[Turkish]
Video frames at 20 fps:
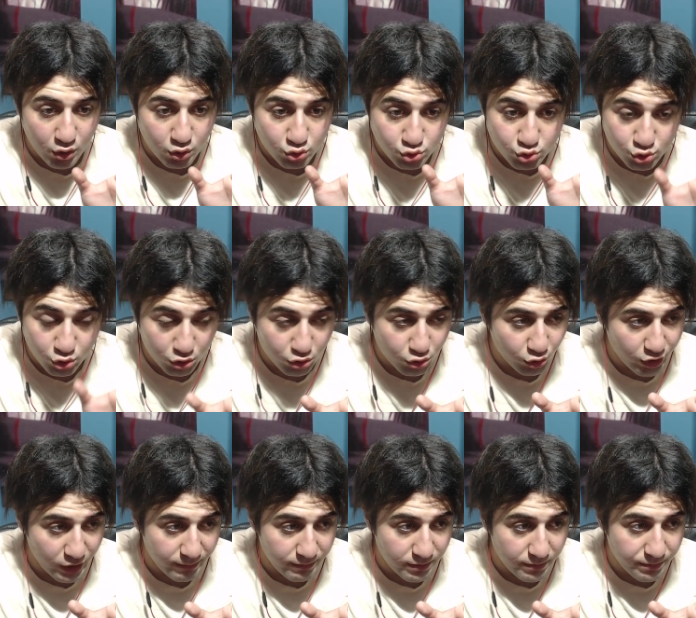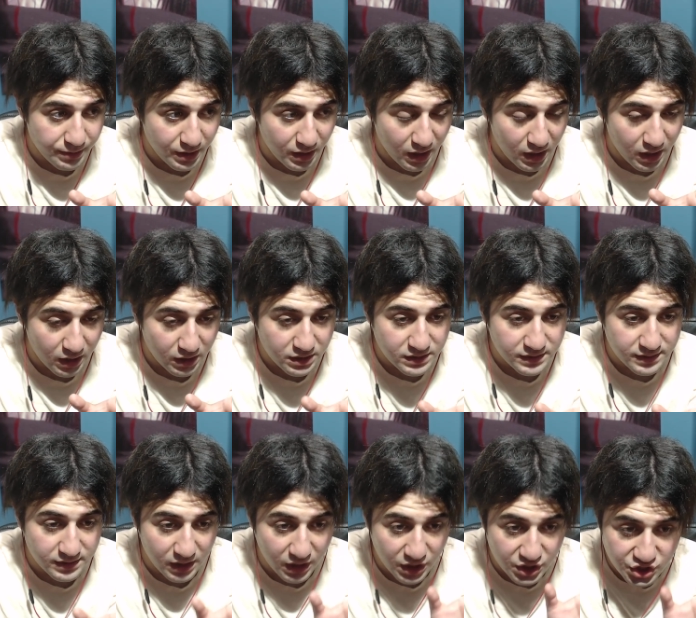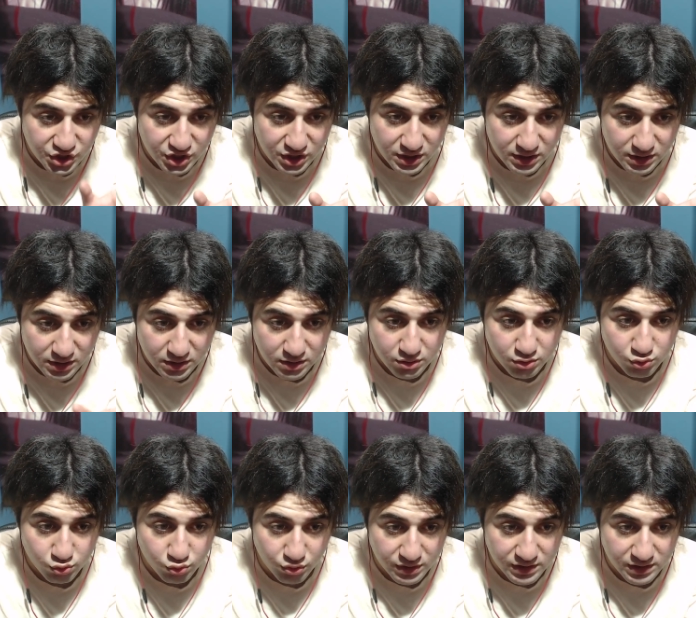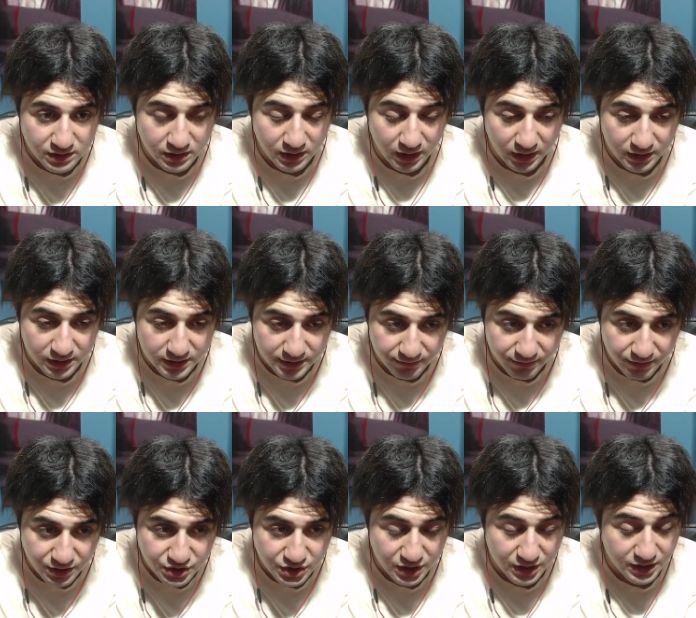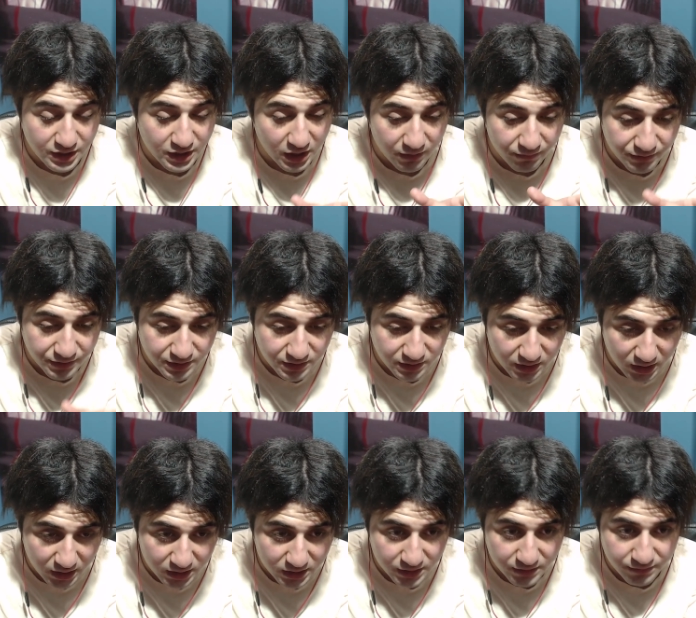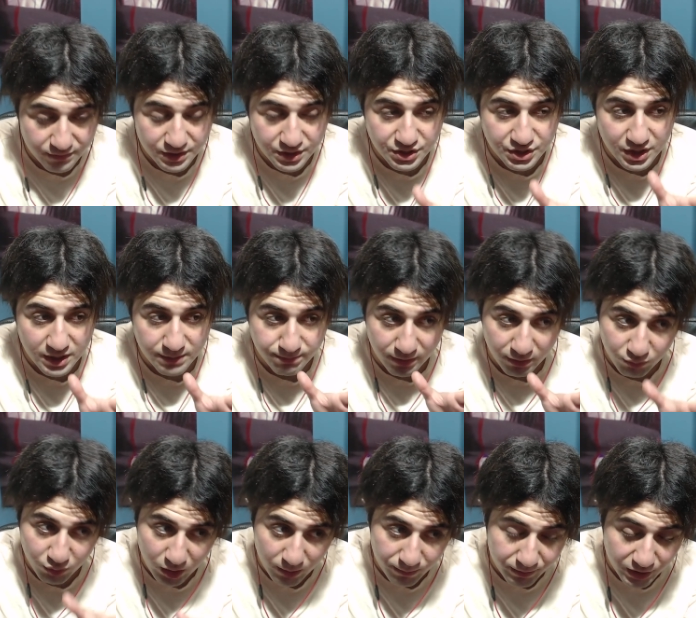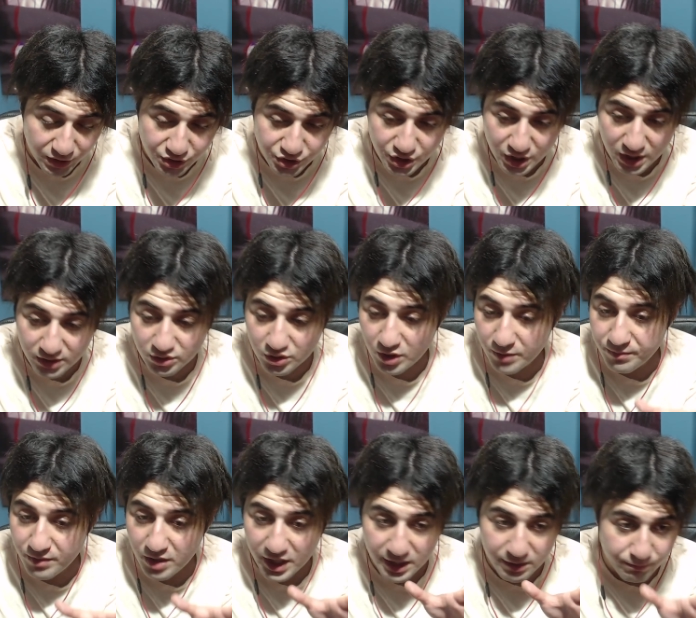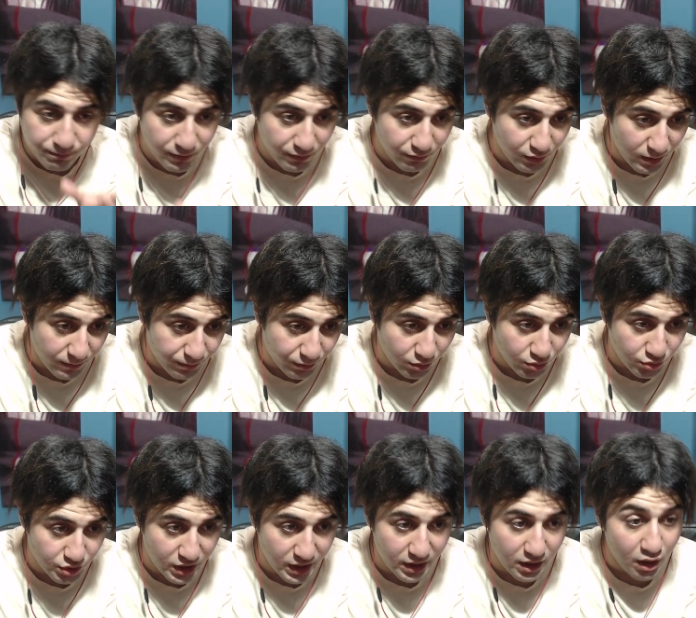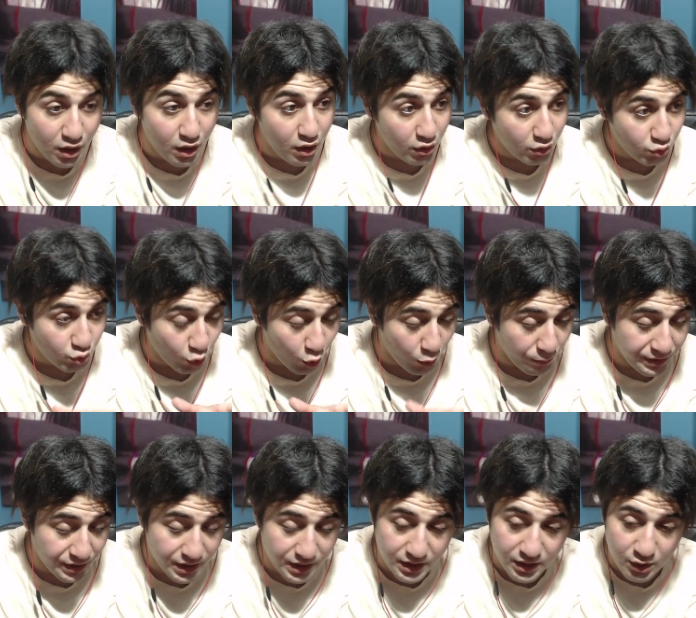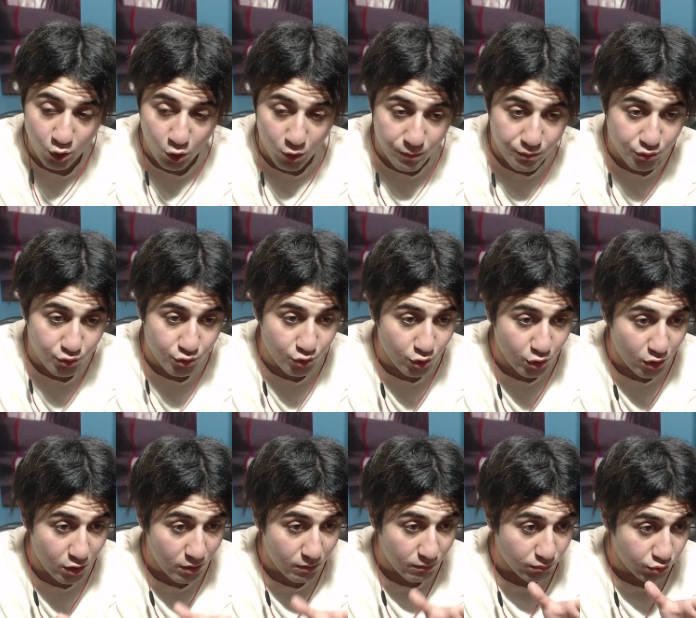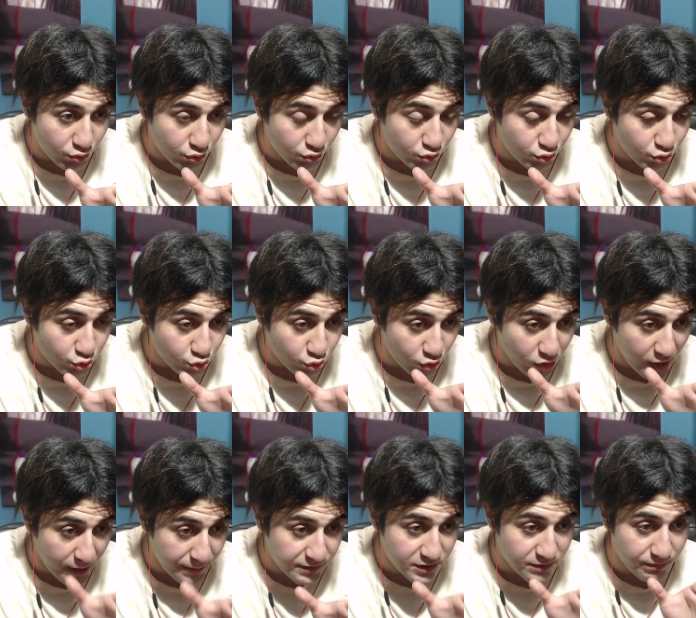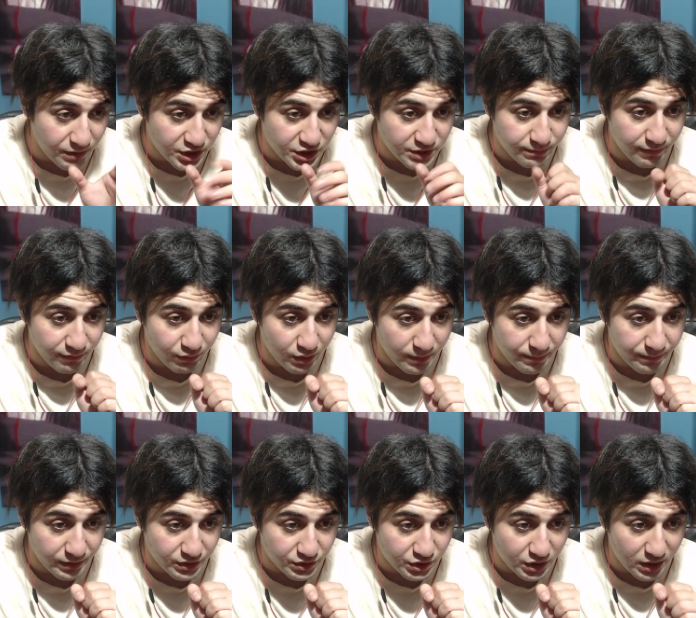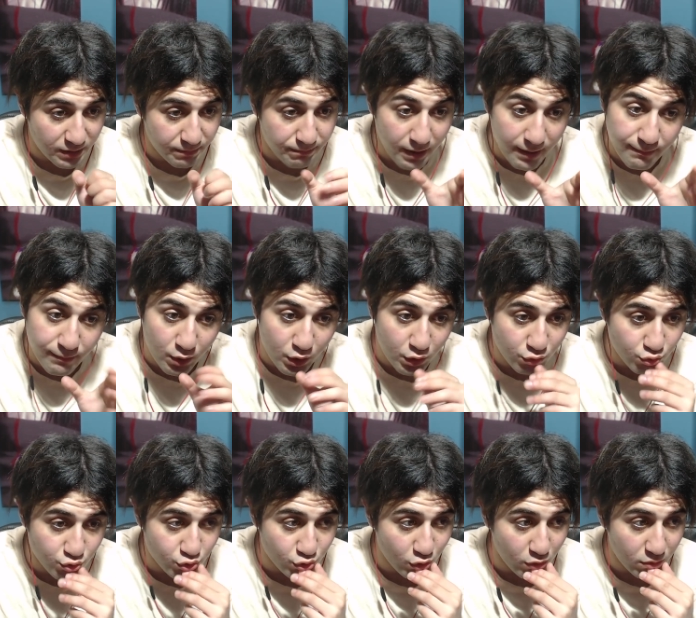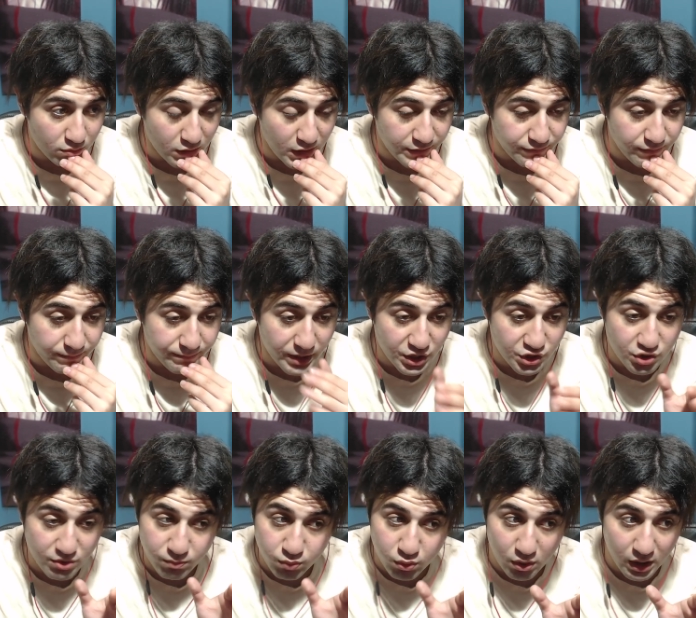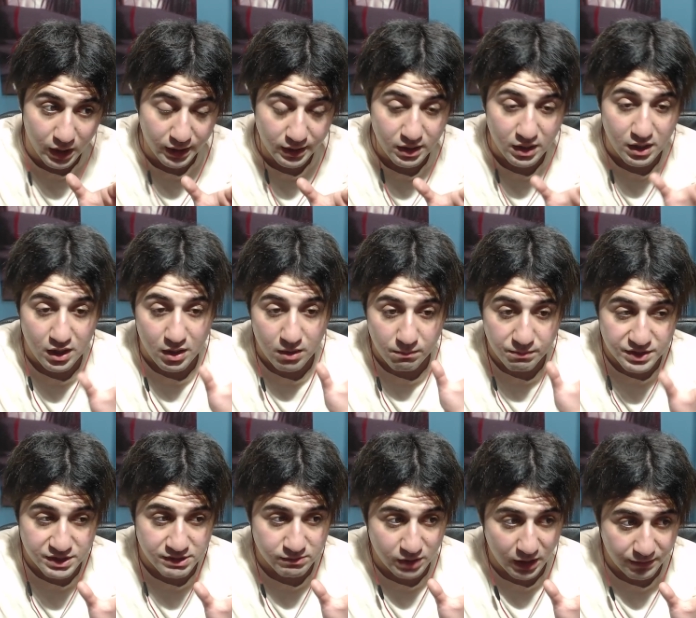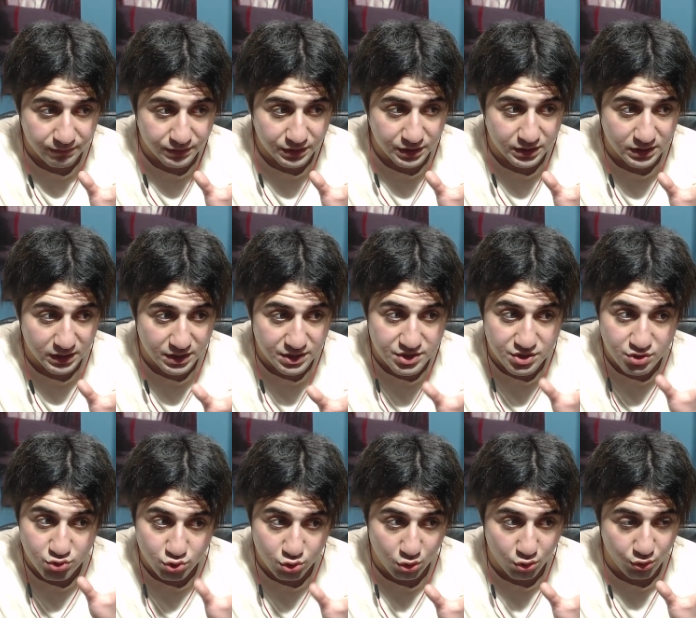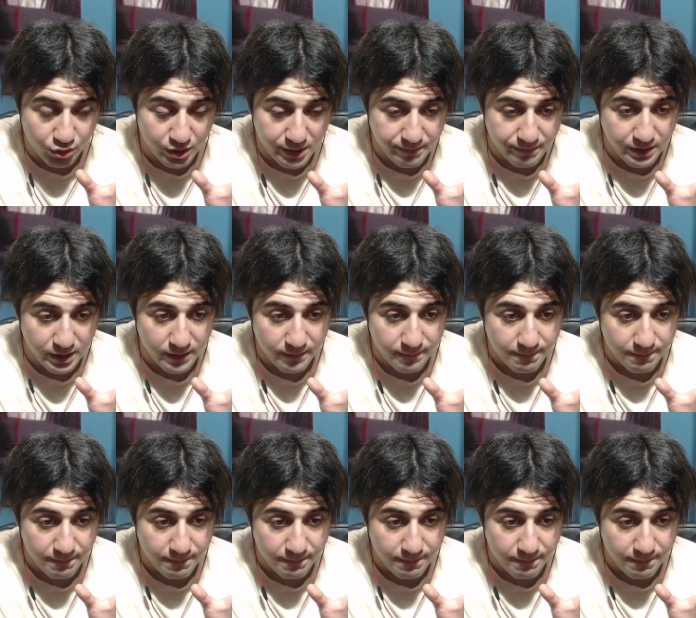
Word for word: çok önemli bir ark. Sanji suitinin hakkını verecek, kıyafetin hakkını verecek, power up alacak, Nami ayrı bir power up alacak. Robin'i, öbürü, Brookusu hepsi bence power up alacak. Ben böyle düşünüyorum tayfa. Bence bu ark bizim tayfadakiler için çok önemli.